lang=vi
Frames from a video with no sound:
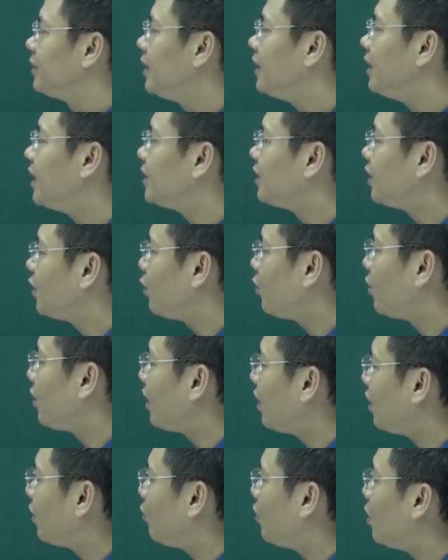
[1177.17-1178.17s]
Tính điện trở
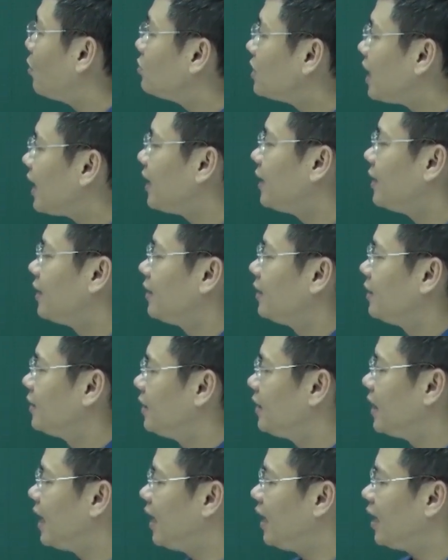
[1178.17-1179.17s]
nội R của ống dây.
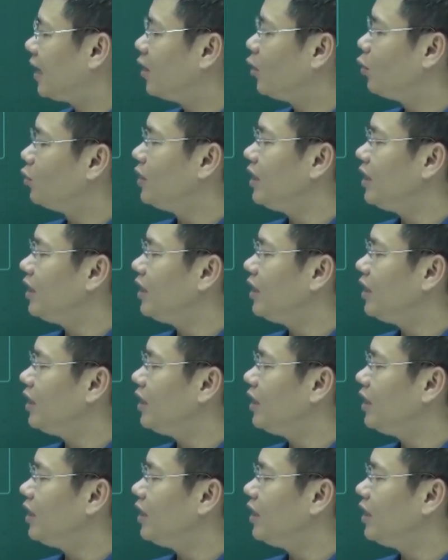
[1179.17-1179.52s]
Thì đây là cái